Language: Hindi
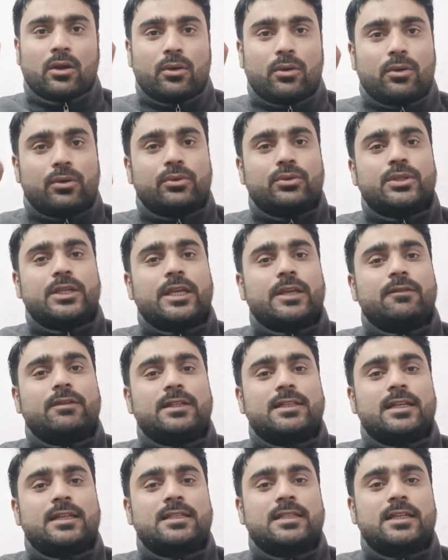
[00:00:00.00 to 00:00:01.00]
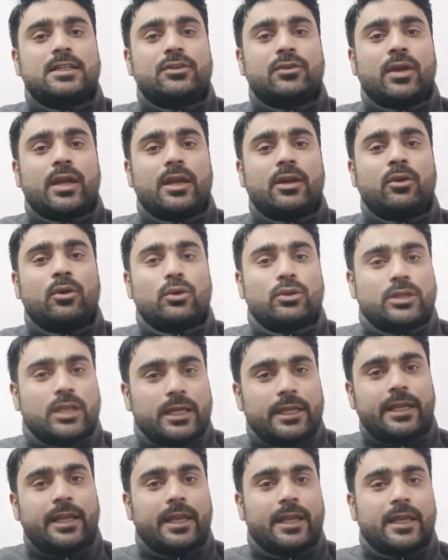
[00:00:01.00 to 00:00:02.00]
और उसकी वजह से जो है होता
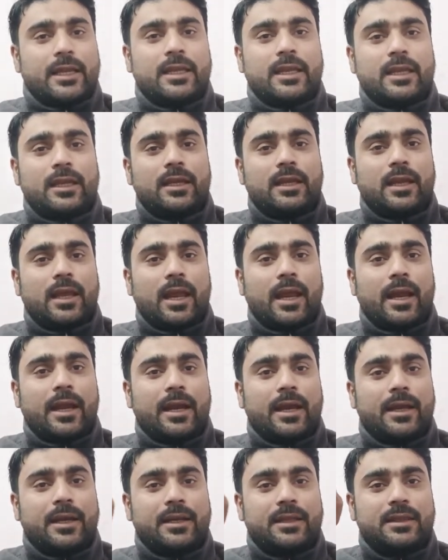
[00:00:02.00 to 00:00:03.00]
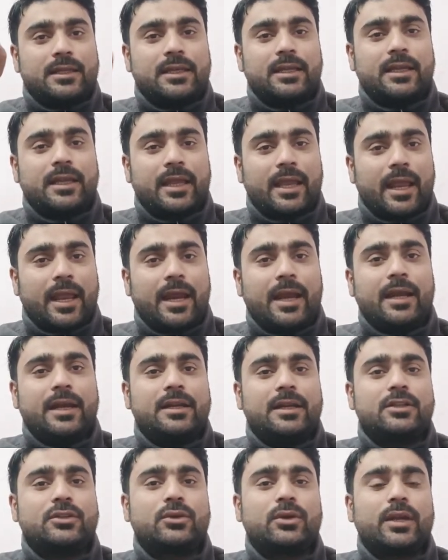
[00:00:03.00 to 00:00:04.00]
ये है कि एट द
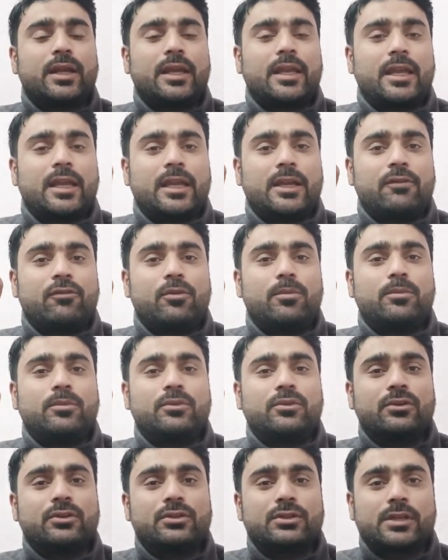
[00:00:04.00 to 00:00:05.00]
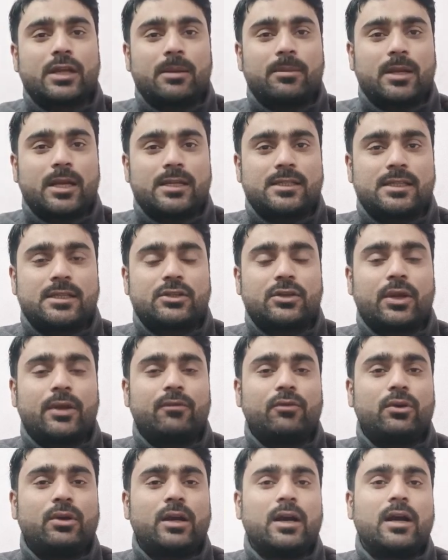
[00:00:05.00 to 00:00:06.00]
एंड जो एक वो मूड स्टेबलाइजर जो है
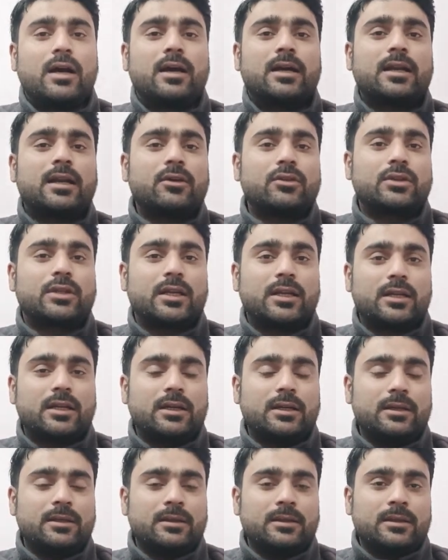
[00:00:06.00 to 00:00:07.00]
वो खा रहा होता है ना